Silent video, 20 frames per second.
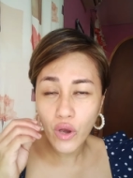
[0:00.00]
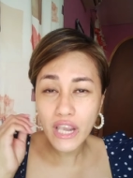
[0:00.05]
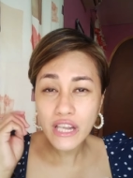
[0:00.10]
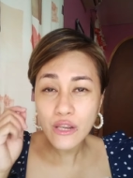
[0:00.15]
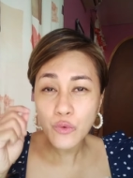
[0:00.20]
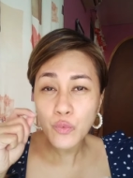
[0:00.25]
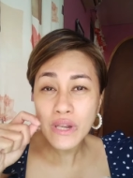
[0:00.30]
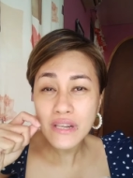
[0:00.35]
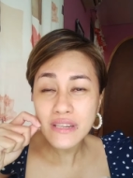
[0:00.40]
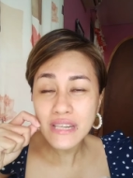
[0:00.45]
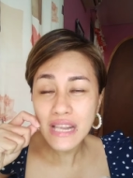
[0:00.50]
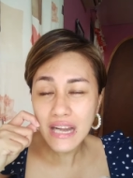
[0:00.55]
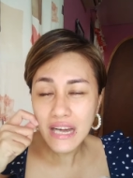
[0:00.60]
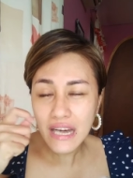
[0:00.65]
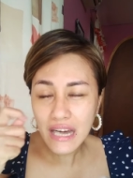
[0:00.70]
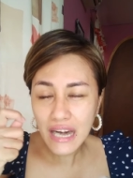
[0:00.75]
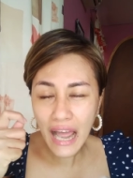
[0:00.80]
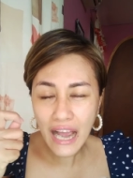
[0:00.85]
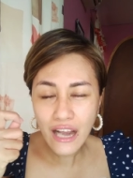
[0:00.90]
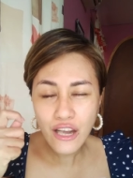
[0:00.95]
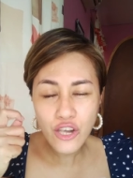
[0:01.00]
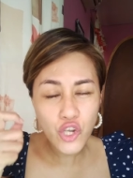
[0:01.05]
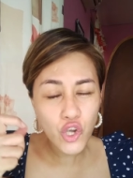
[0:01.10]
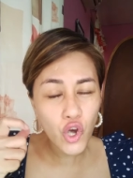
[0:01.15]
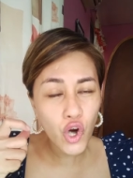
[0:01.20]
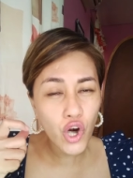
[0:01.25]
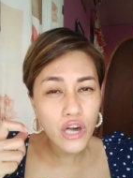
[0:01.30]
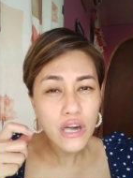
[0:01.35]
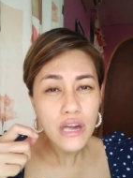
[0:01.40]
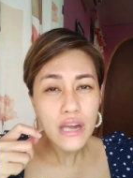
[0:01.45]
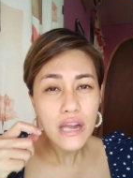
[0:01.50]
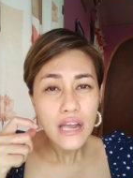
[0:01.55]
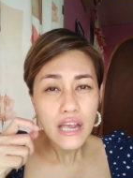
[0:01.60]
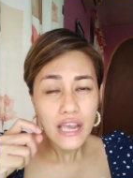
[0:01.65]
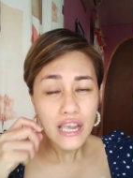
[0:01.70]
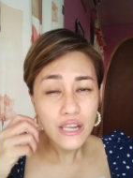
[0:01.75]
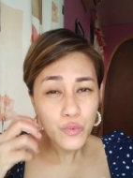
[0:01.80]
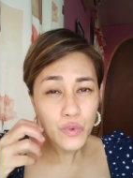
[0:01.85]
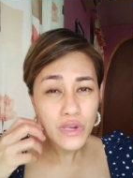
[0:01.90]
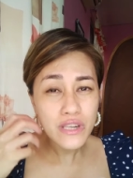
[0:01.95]
It will declog your
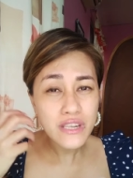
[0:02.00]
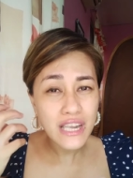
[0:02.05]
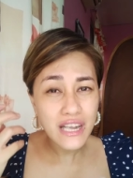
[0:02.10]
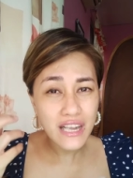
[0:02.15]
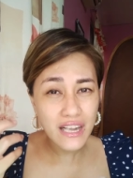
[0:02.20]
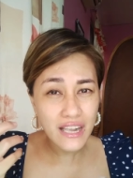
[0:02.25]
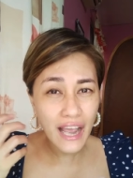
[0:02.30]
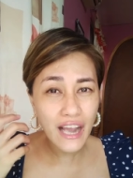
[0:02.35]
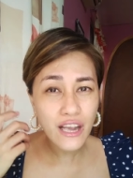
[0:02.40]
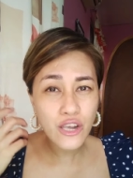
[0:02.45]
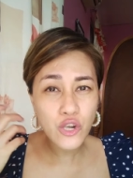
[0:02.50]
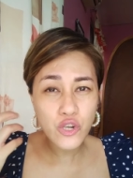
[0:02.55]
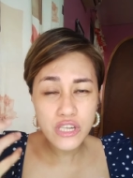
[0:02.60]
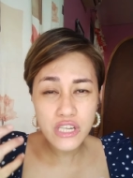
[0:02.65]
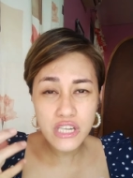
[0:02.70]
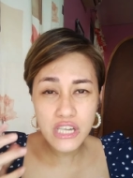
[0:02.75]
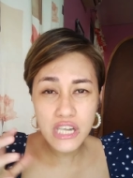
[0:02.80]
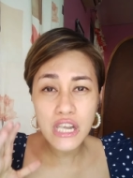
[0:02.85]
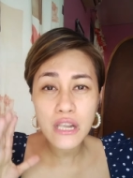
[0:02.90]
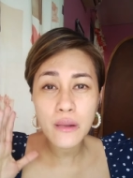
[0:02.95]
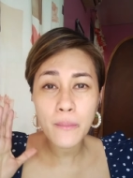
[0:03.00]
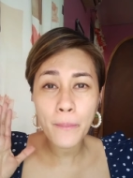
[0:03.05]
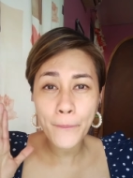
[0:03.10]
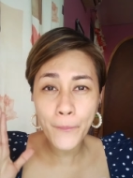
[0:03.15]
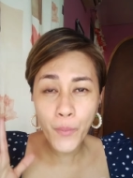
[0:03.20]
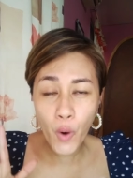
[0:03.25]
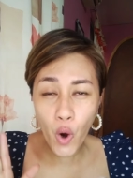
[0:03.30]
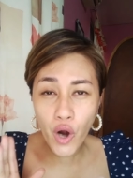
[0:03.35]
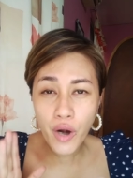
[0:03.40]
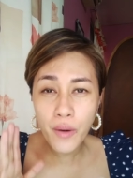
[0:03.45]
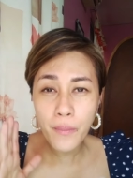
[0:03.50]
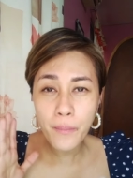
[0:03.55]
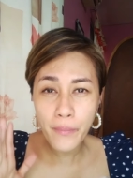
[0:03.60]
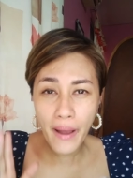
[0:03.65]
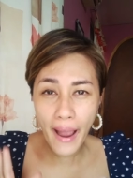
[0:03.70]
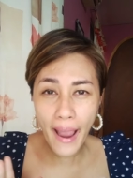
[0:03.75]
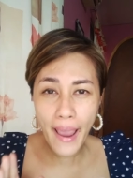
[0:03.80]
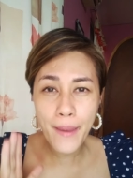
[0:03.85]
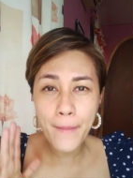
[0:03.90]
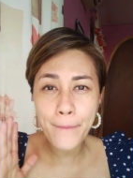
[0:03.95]
it will declog your skin pore
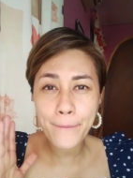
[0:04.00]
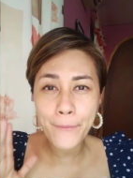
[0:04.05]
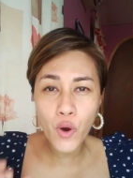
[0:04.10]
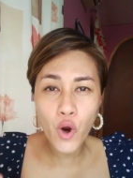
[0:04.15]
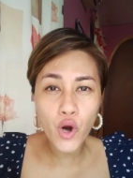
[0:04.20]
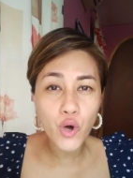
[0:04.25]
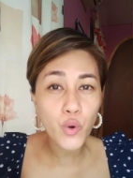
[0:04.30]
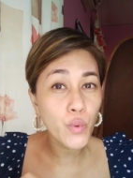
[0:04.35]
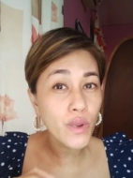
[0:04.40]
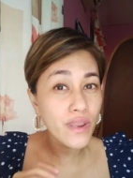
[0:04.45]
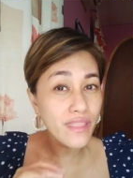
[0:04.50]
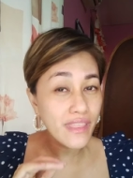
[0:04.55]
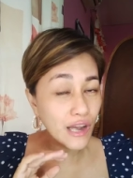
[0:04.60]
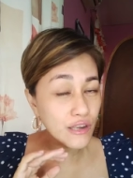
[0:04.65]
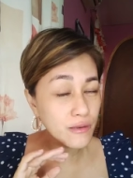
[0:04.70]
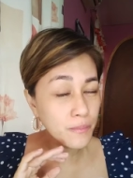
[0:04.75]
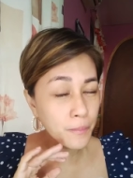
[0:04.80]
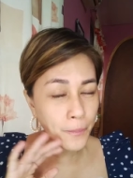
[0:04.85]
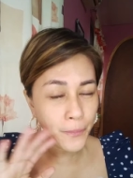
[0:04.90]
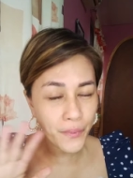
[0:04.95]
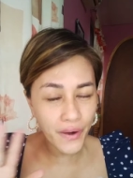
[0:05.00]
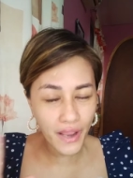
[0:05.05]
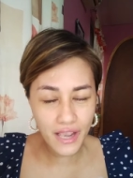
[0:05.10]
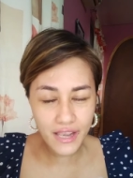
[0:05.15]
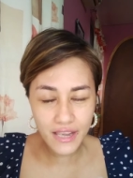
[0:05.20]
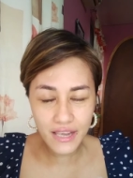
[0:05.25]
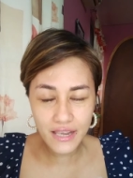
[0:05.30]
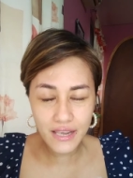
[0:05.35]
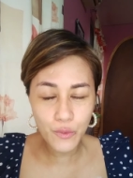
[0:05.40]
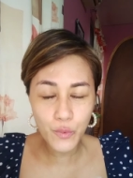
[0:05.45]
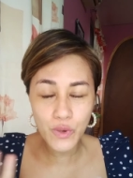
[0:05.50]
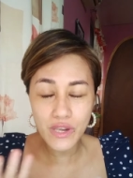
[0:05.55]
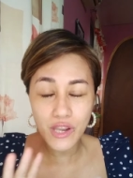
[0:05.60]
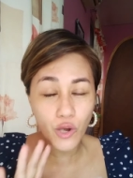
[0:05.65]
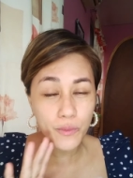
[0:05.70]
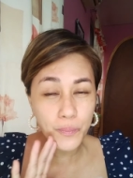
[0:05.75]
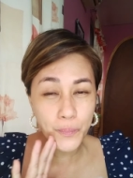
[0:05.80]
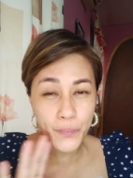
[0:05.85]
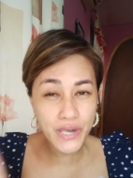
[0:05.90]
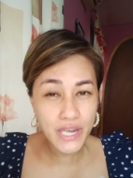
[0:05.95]
by pore without break
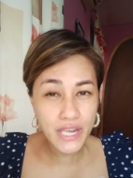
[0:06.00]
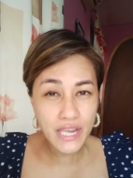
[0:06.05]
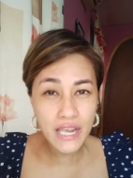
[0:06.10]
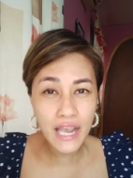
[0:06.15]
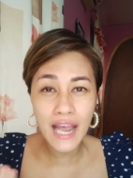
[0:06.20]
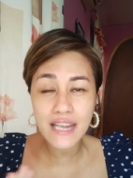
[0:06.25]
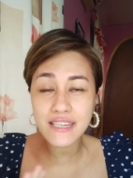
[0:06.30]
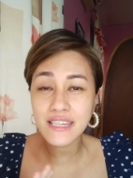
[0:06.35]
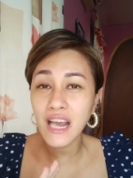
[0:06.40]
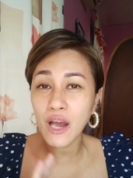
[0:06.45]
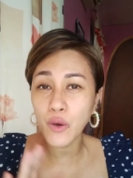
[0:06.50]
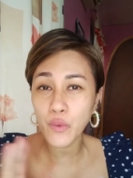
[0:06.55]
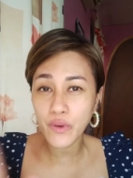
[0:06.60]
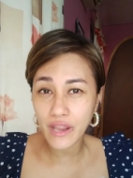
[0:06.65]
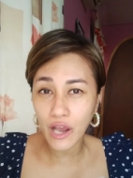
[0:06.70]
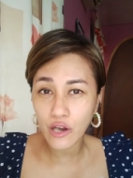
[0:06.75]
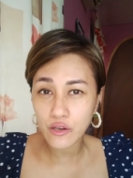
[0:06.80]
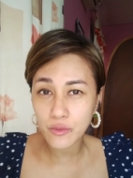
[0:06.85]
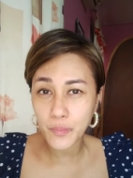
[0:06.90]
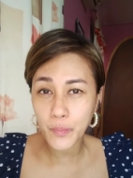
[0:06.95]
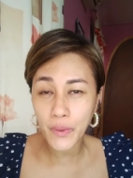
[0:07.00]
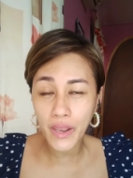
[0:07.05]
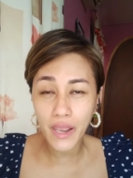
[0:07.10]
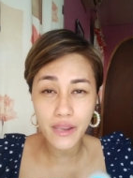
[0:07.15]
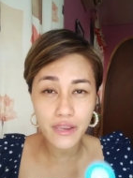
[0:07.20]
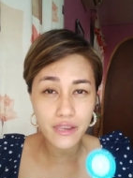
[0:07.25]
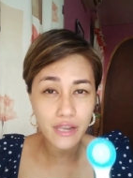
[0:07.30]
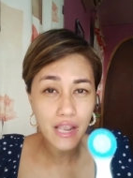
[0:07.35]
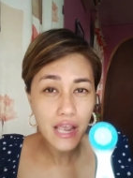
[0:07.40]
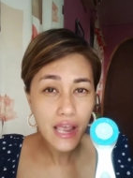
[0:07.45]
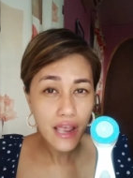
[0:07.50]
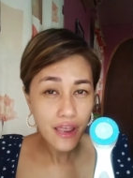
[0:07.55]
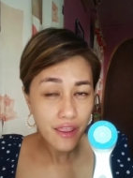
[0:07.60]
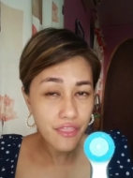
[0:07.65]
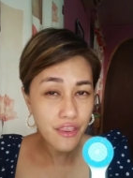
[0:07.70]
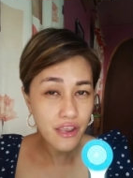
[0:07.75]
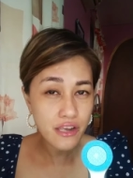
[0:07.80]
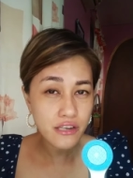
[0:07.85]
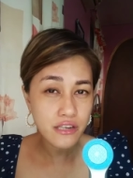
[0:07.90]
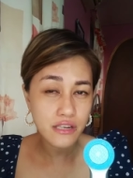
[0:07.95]
without pricking at saka without pain.
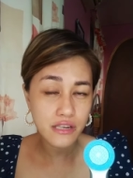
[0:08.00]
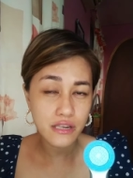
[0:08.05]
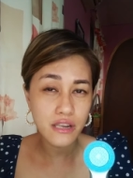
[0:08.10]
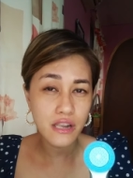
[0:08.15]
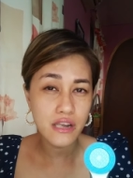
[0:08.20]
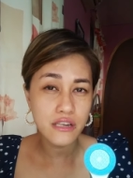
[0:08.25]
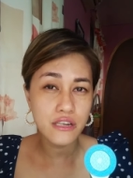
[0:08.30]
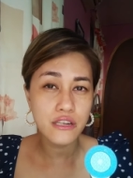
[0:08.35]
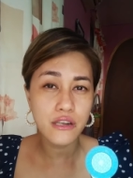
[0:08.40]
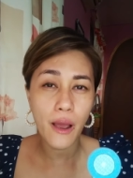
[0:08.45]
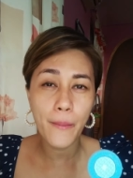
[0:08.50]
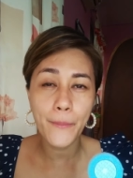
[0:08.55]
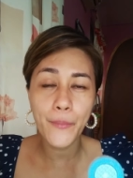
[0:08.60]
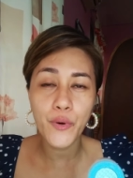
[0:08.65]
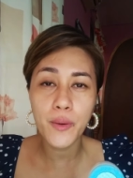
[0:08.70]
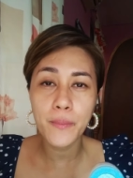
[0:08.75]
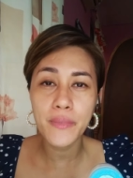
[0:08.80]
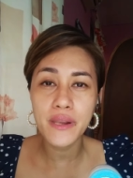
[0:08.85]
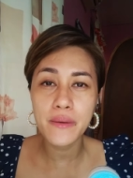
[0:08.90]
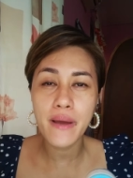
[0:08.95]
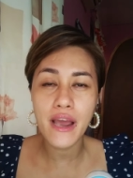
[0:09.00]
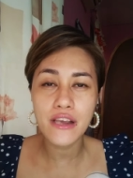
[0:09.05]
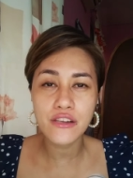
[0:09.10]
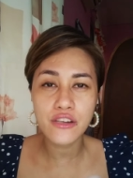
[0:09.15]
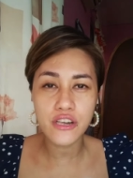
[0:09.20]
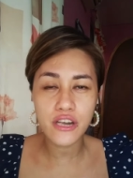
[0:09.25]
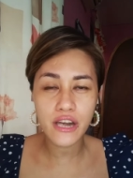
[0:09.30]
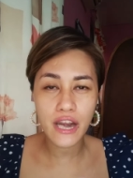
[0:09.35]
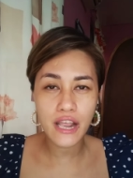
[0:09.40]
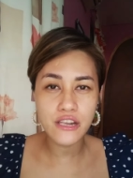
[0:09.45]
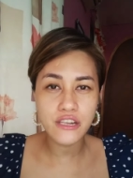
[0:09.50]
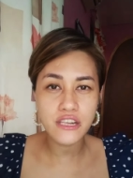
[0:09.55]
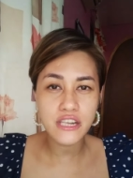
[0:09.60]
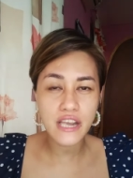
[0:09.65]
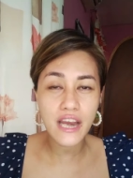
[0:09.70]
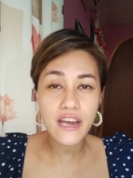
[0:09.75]
This this uh, pore minimizer cleanser.